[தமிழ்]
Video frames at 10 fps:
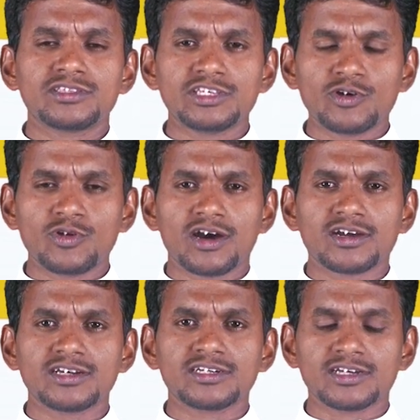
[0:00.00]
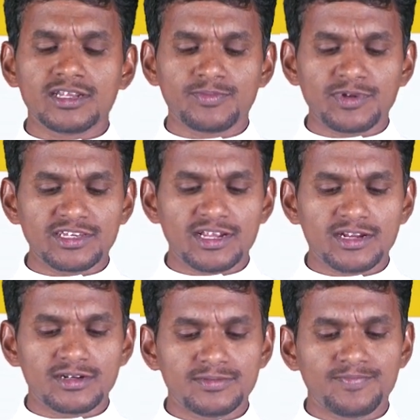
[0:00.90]
தீயோராக
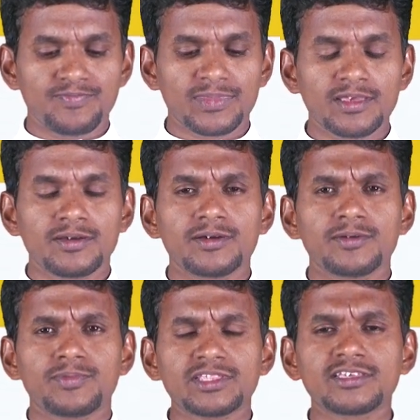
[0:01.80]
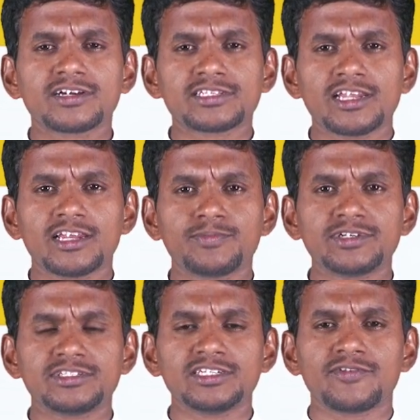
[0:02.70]
கருதப்படுகிறார்கள் பத்து கட்டளைகளை பற்றி